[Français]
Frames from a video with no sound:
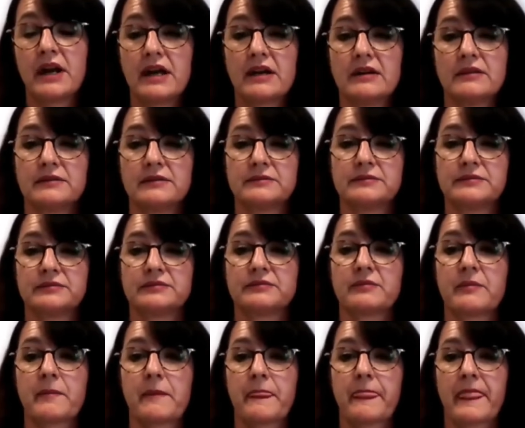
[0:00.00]
tout à l'heure ah.
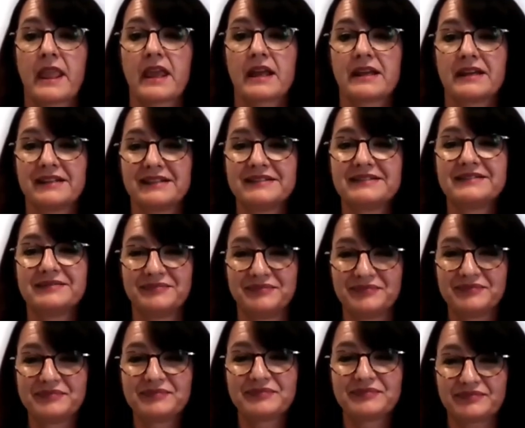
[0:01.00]
sur, l'aspect euh,
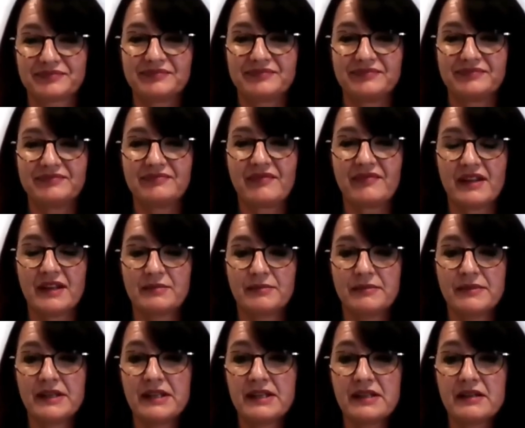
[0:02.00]
macroéconomique.
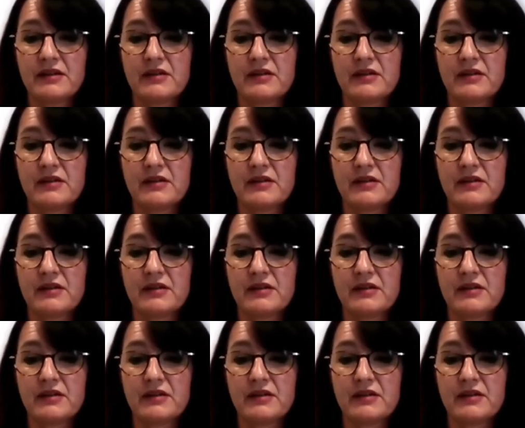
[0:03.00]
Mais,